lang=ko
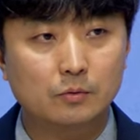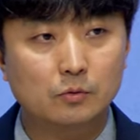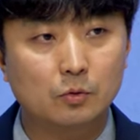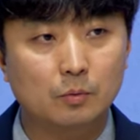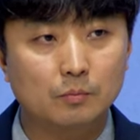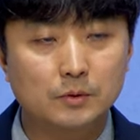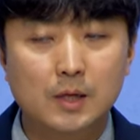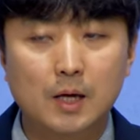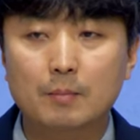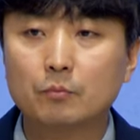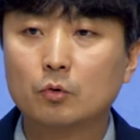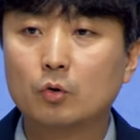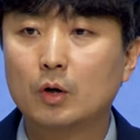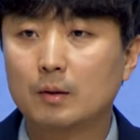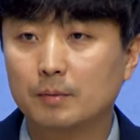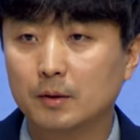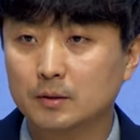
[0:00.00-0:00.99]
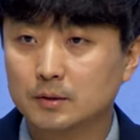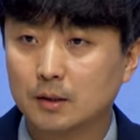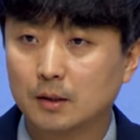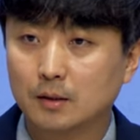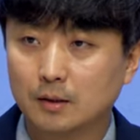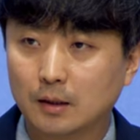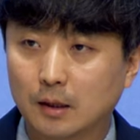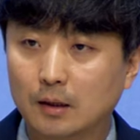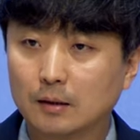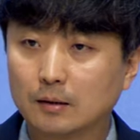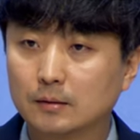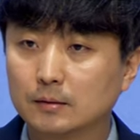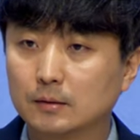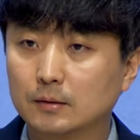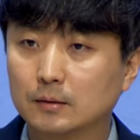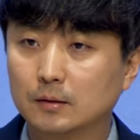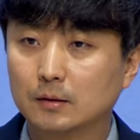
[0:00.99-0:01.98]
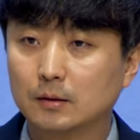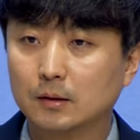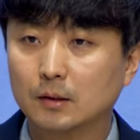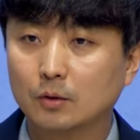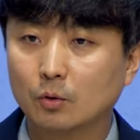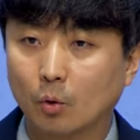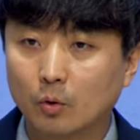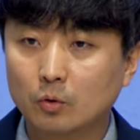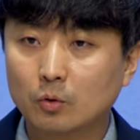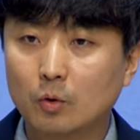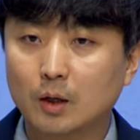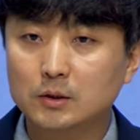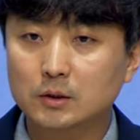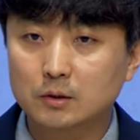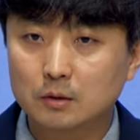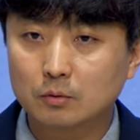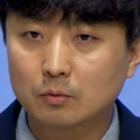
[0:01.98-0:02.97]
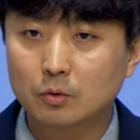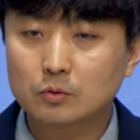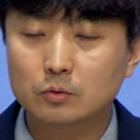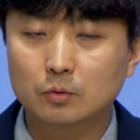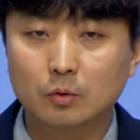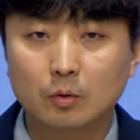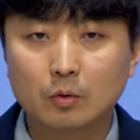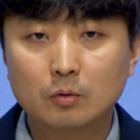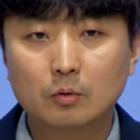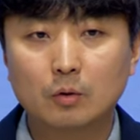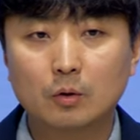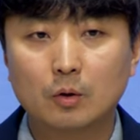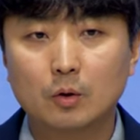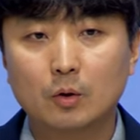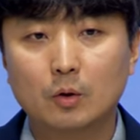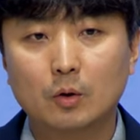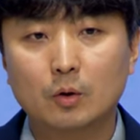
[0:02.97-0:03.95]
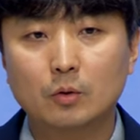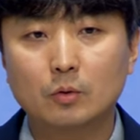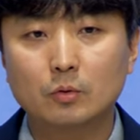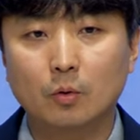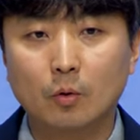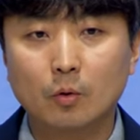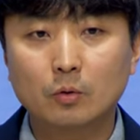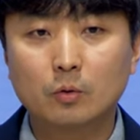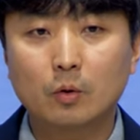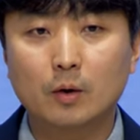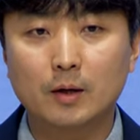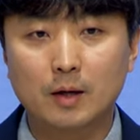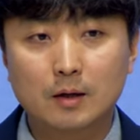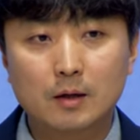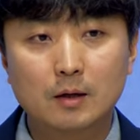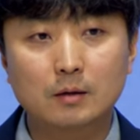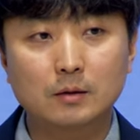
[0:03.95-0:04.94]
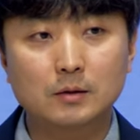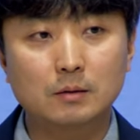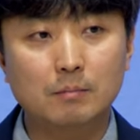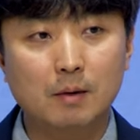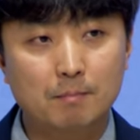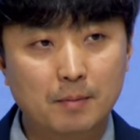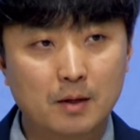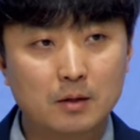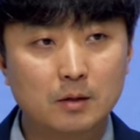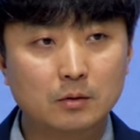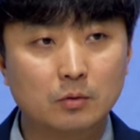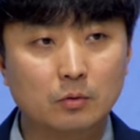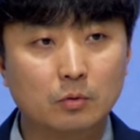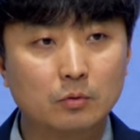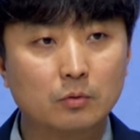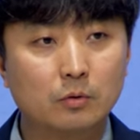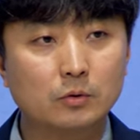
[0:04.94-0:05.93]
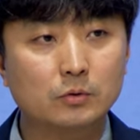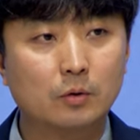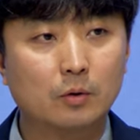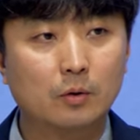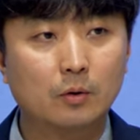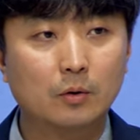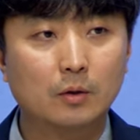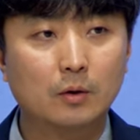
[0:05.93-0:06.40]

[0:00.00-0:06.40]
좀삼투와변상이다 농도가 짙은 곳으로 농도가 약한 것이 막 빨려 들어오는 거죠.